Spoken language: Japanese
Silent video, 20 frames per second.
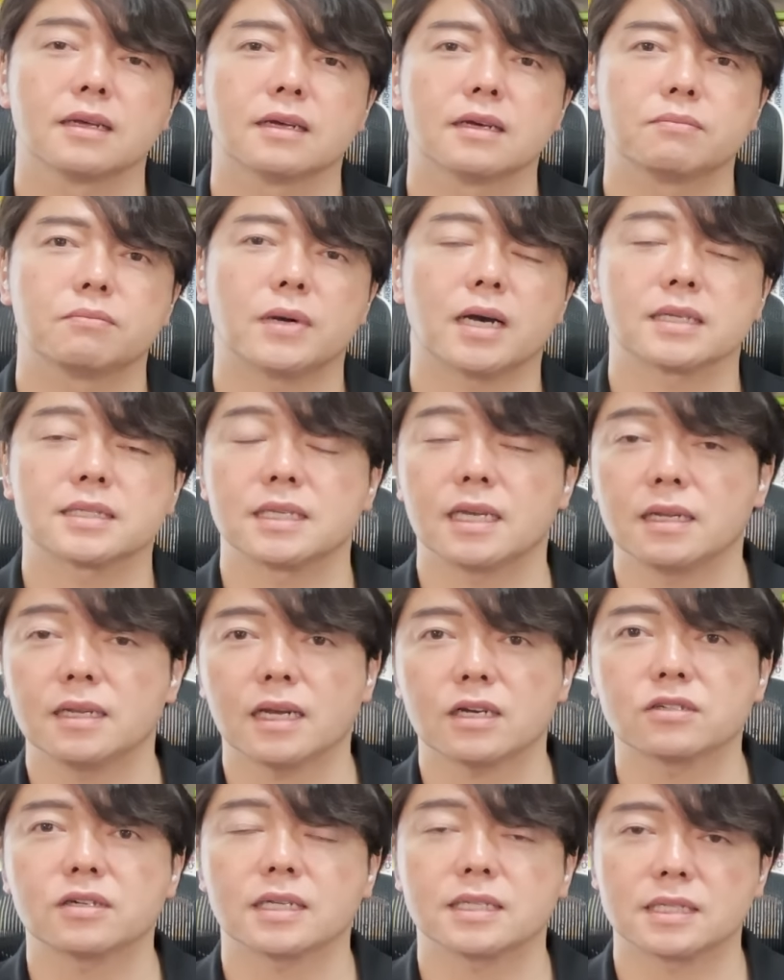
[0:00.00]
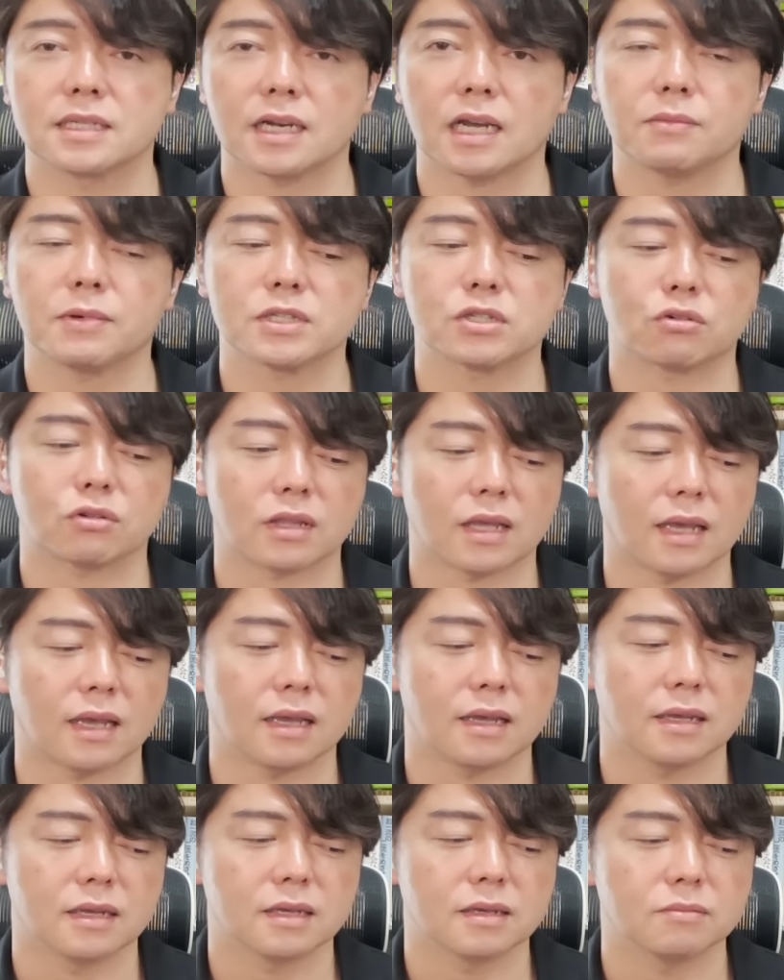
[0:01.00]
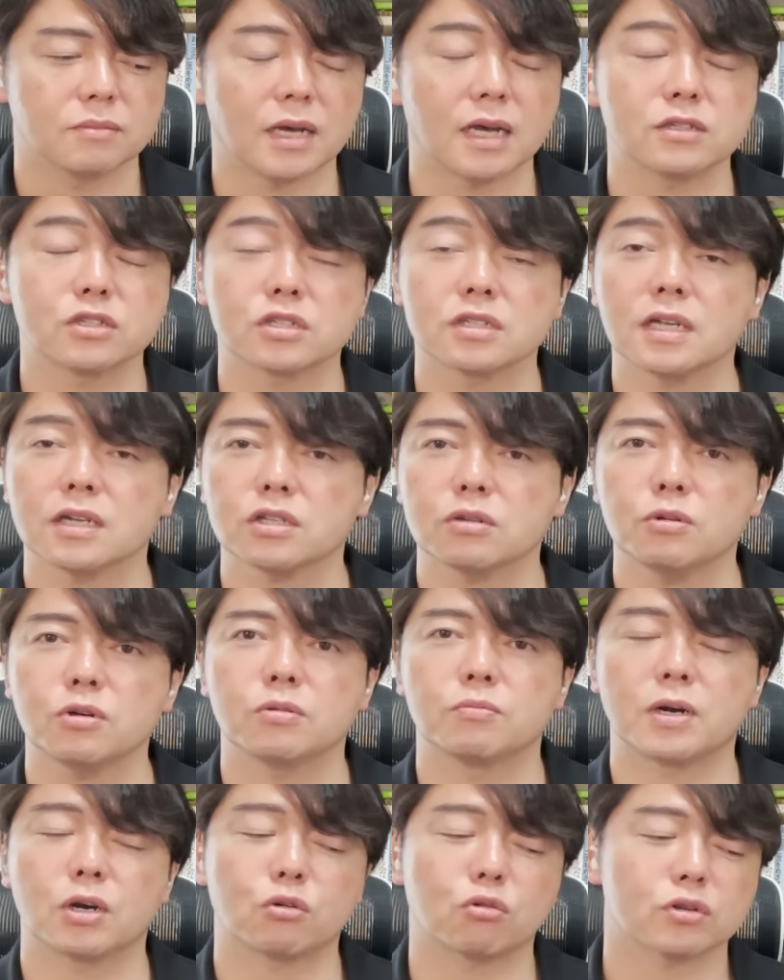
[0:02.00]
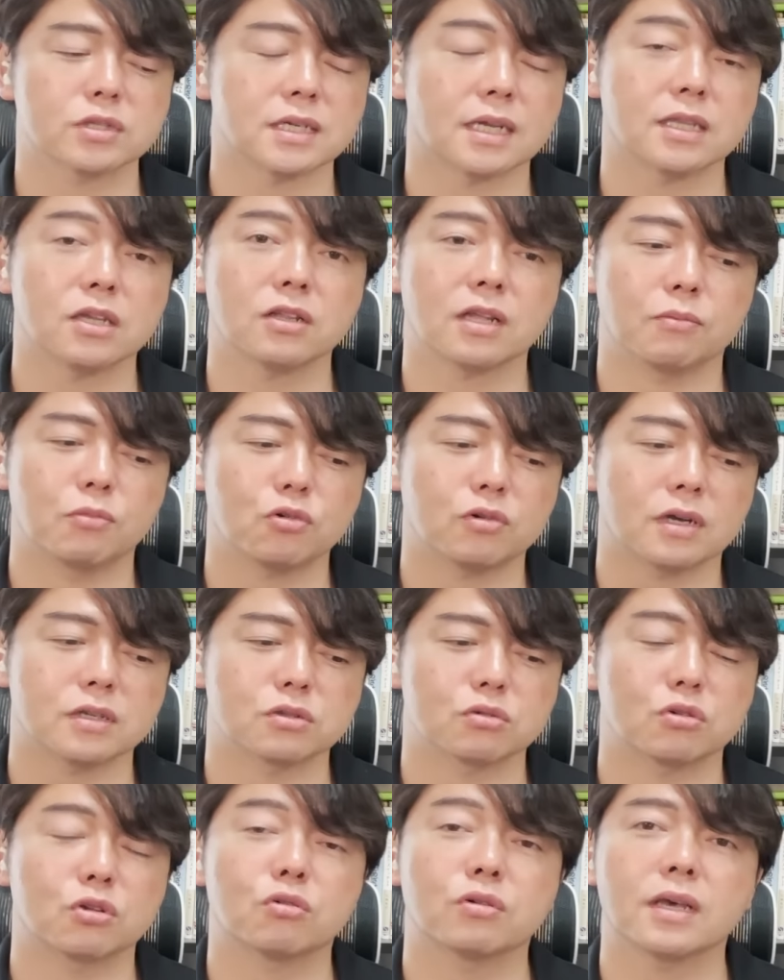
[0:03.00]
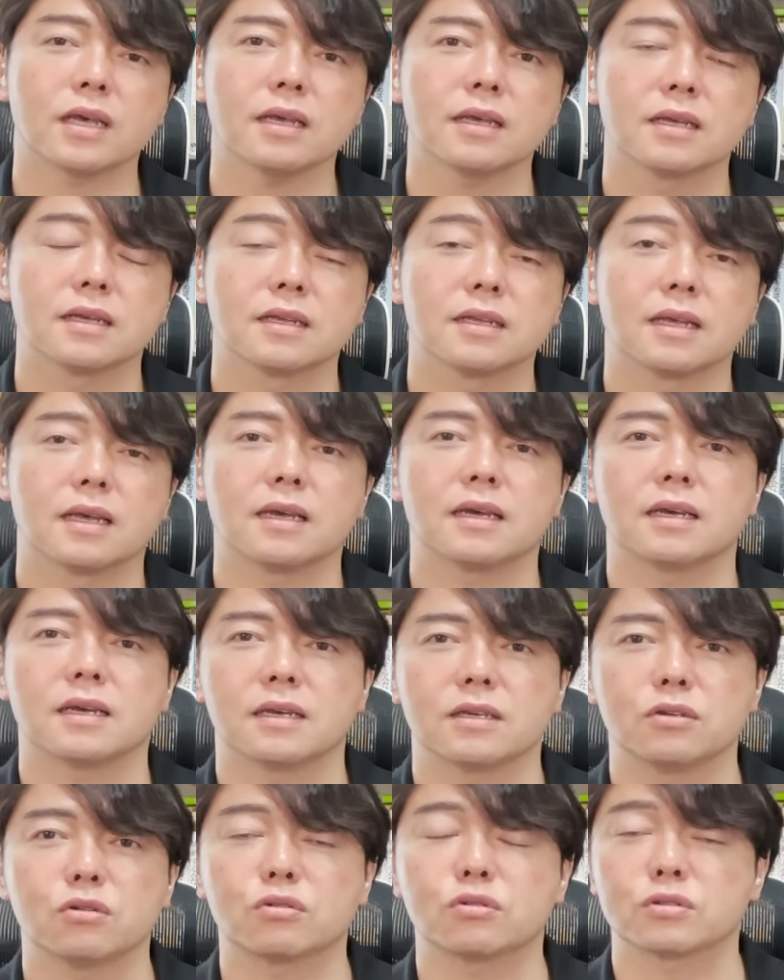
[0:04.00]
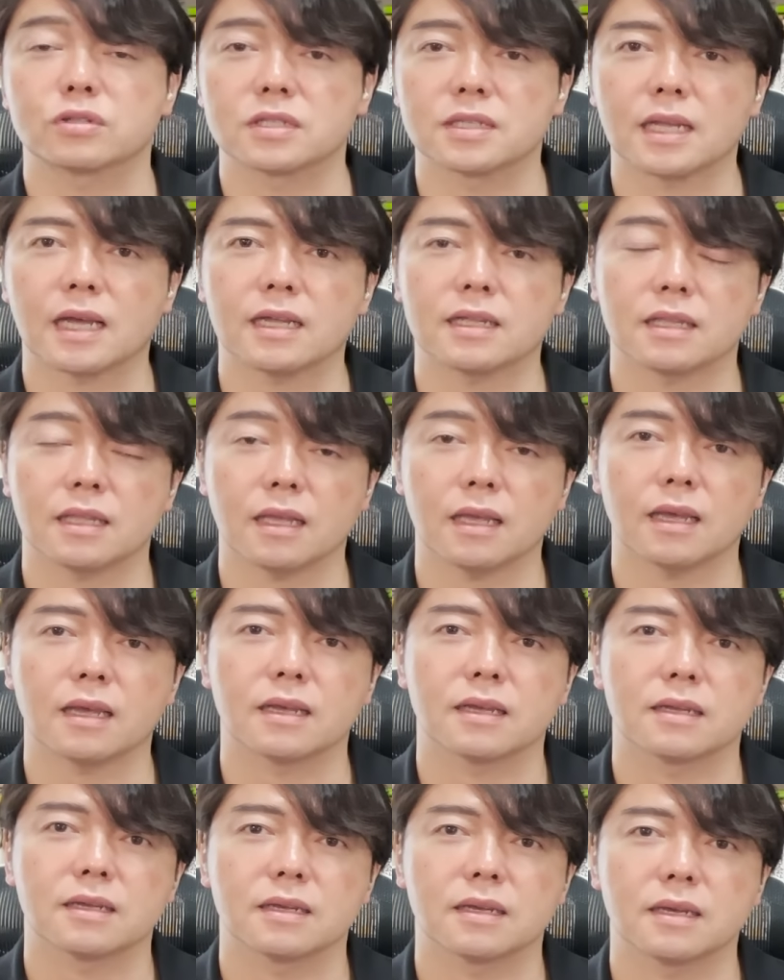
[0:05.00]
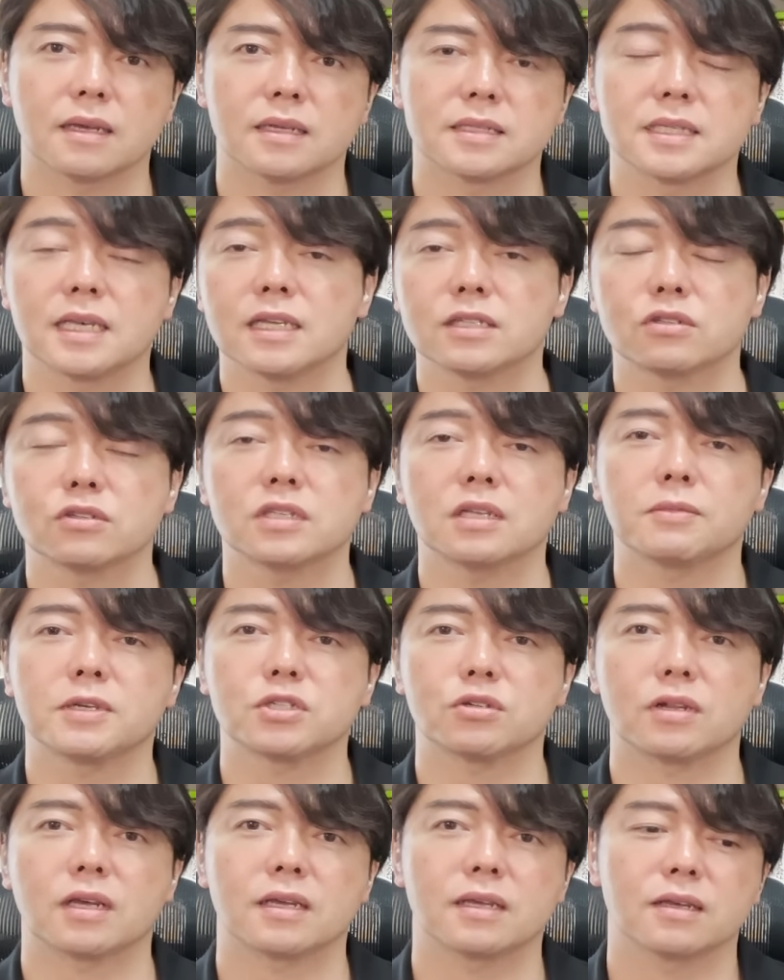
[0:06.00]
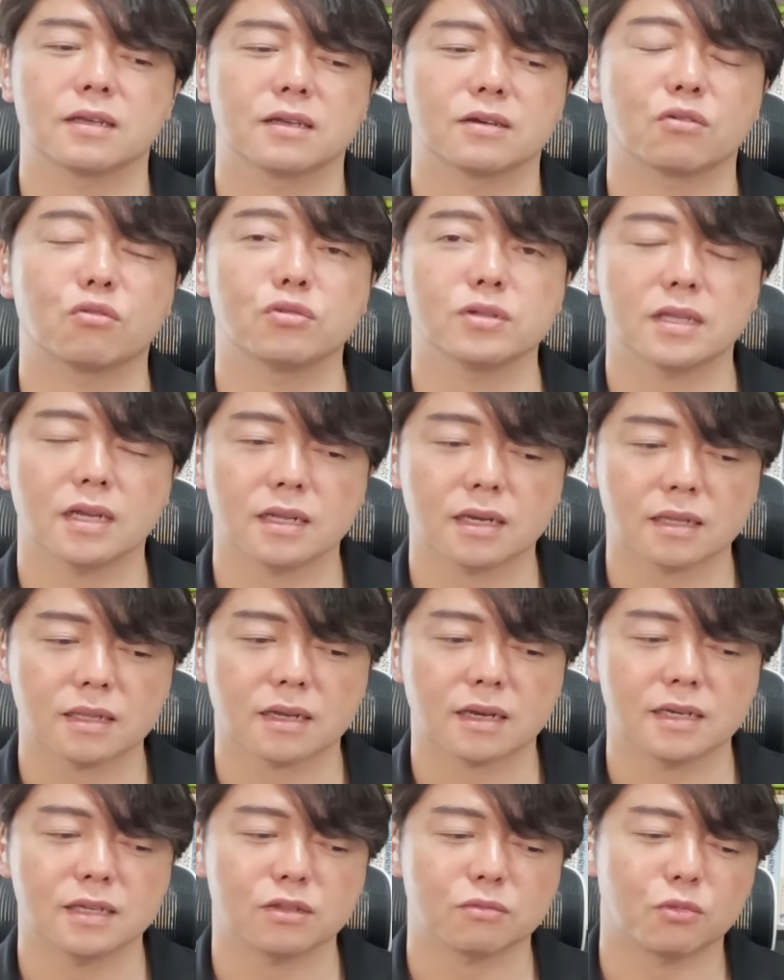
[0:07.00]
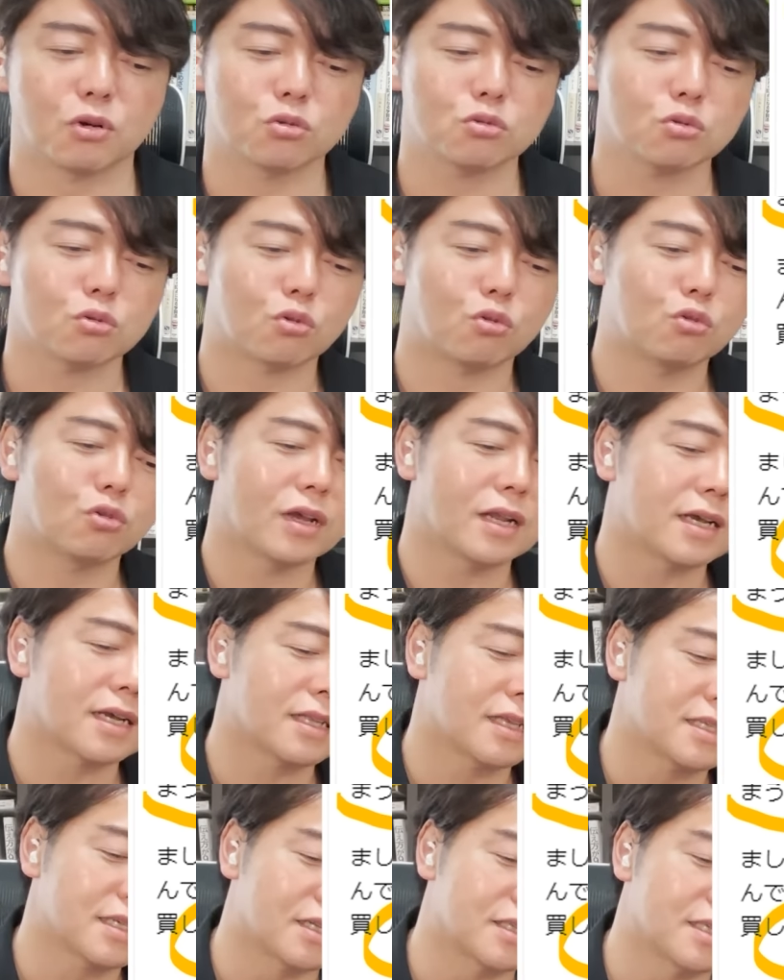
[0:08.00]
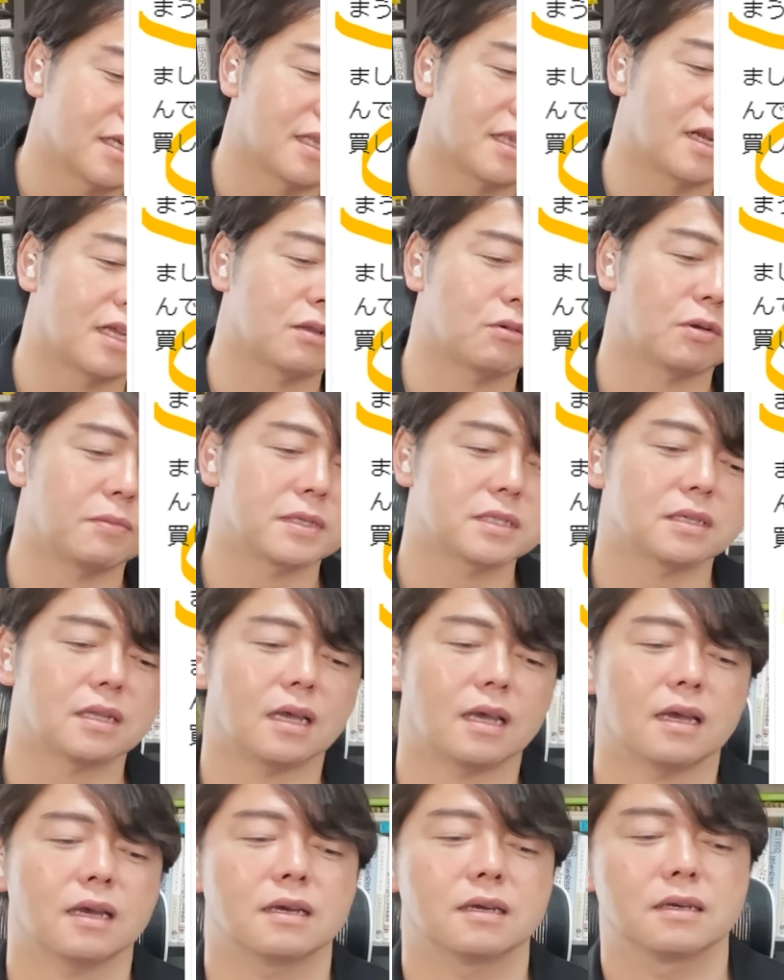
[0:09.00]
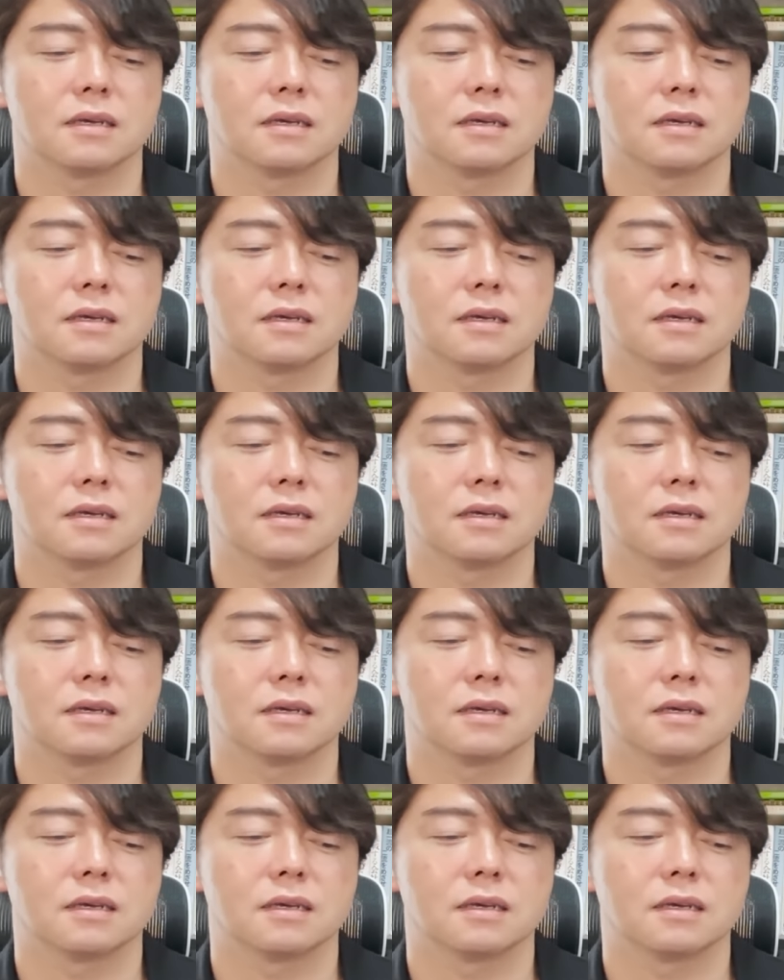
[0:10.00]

まあ、戦略が違いますので、まあ、少なくとも、まあ、このチャンネルでは僕はそれをね、えー、よく伝えて、えー、精通してますよね。こういったやり方がいいと、もうほとんどこのやり方しか伝えてないと思いますね。